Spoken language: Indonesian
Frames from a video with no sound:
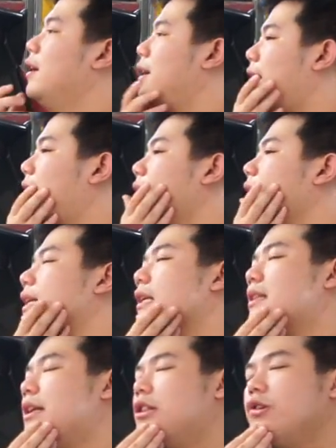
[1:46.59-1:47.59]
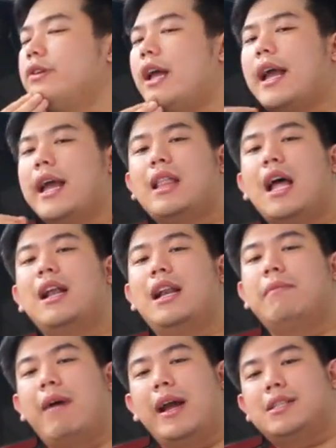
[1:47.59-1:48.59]
Dan tentunya kita ada
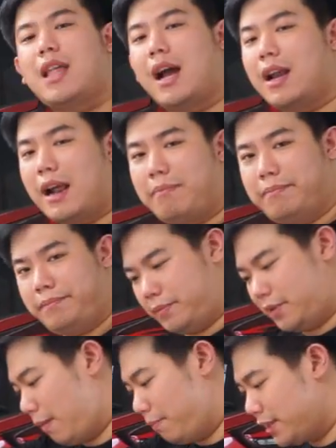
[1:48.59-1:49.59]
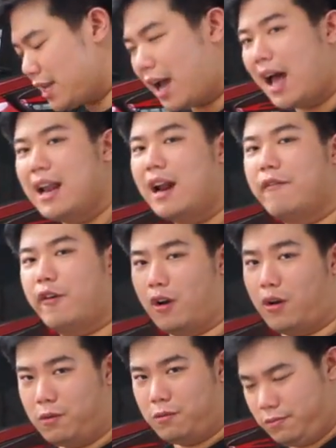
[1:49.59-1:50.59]
5 Instagram yang bisa kalian follow.